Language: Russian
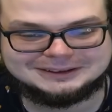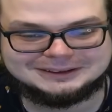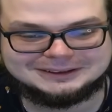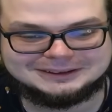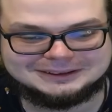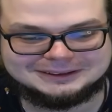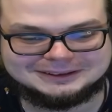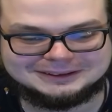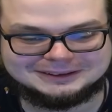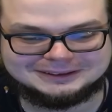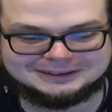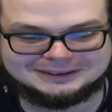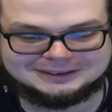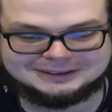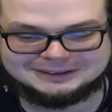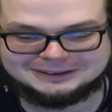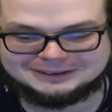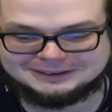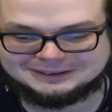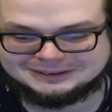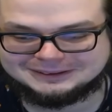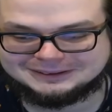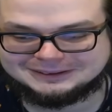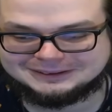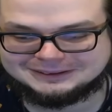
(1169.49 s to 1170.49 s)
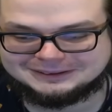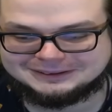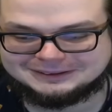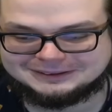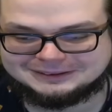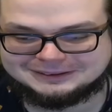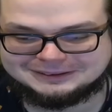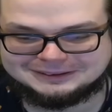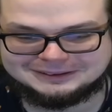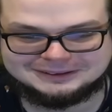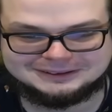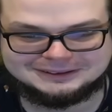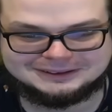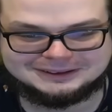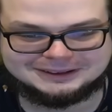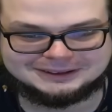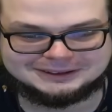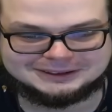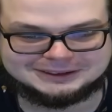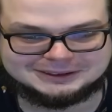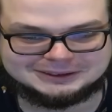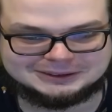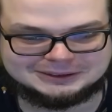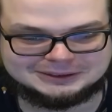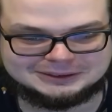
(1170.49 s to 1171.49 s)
Да? Сейчас. Так, Подожди.